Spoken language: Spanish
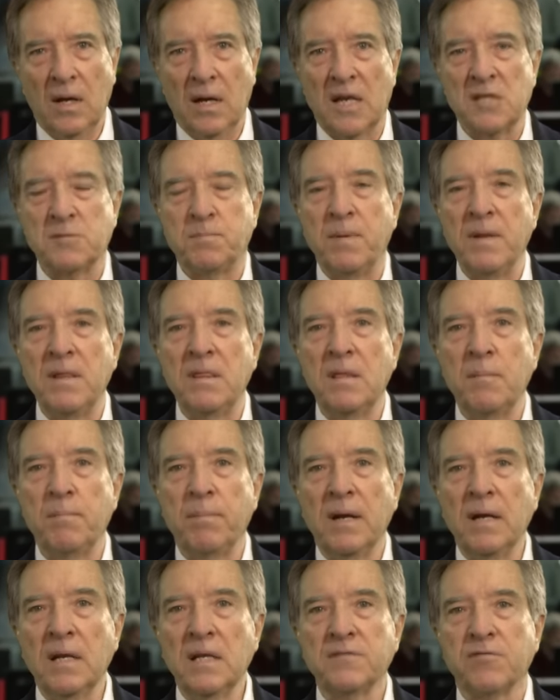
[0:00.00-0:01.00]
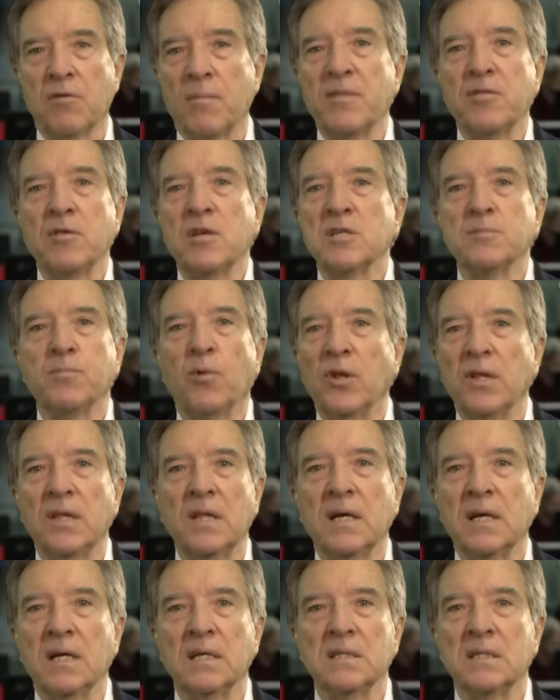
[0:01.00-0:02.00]
Las principales formaciones
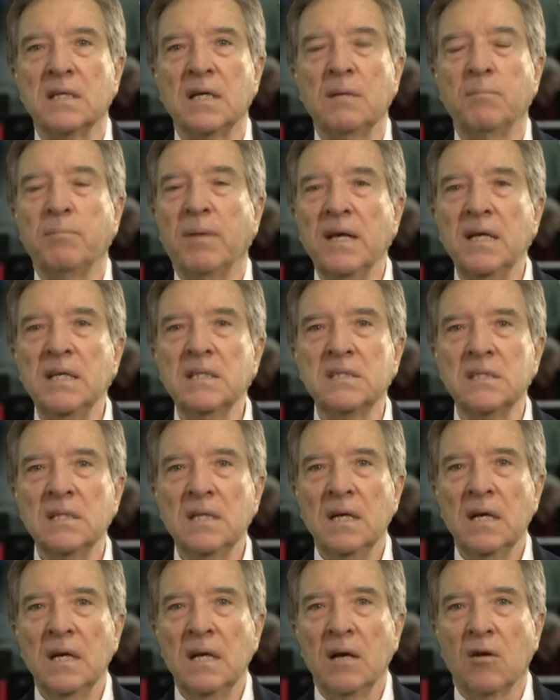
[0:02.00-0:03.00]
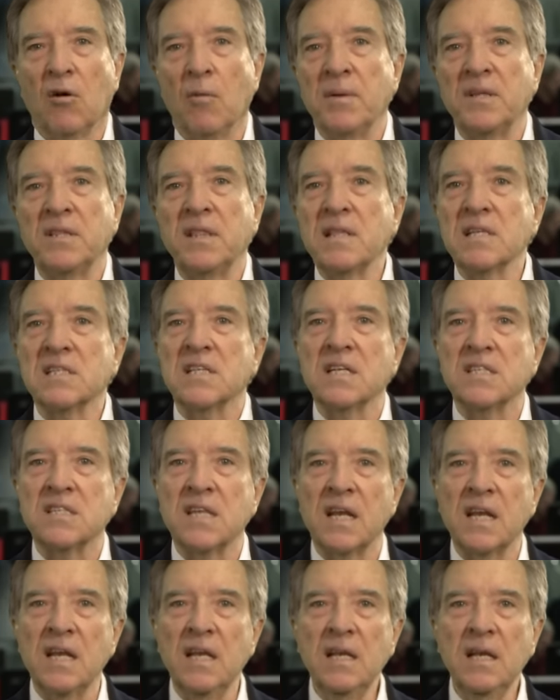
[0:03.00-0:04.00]
políticas del país convertidas en
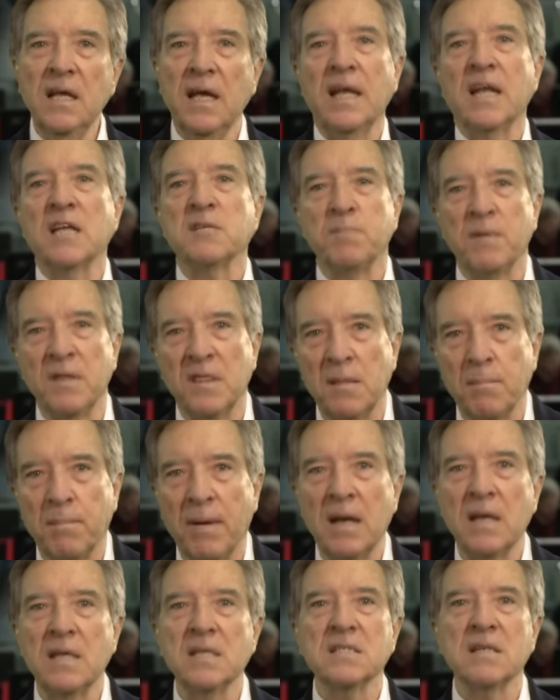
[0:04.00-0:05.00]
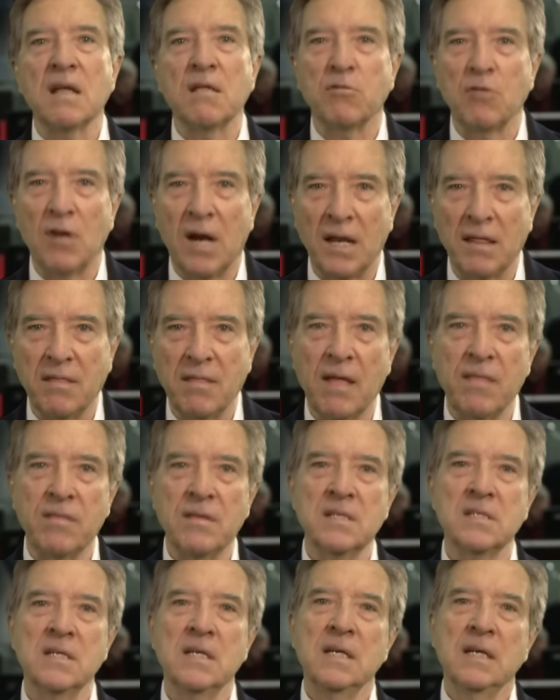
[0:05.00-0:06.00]
serrín en las principales
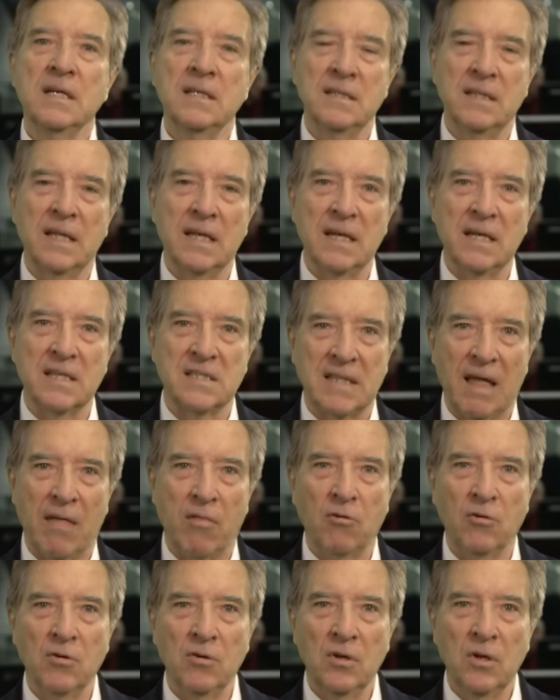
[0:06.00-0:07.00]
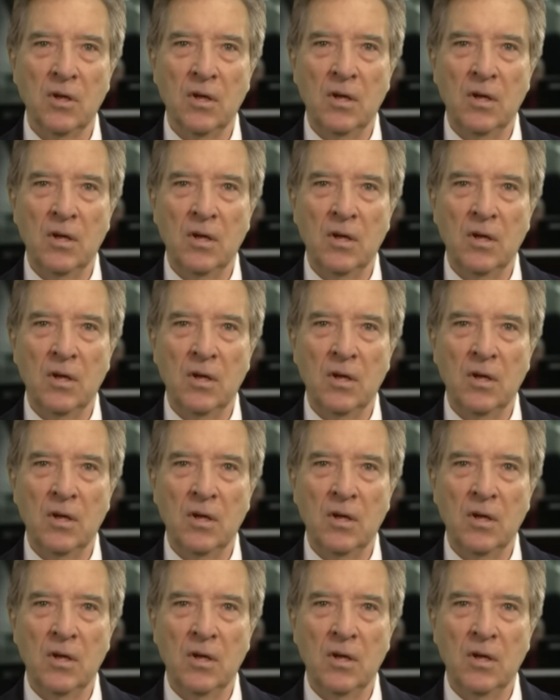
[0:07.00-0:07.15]
nacionalidades del Estado.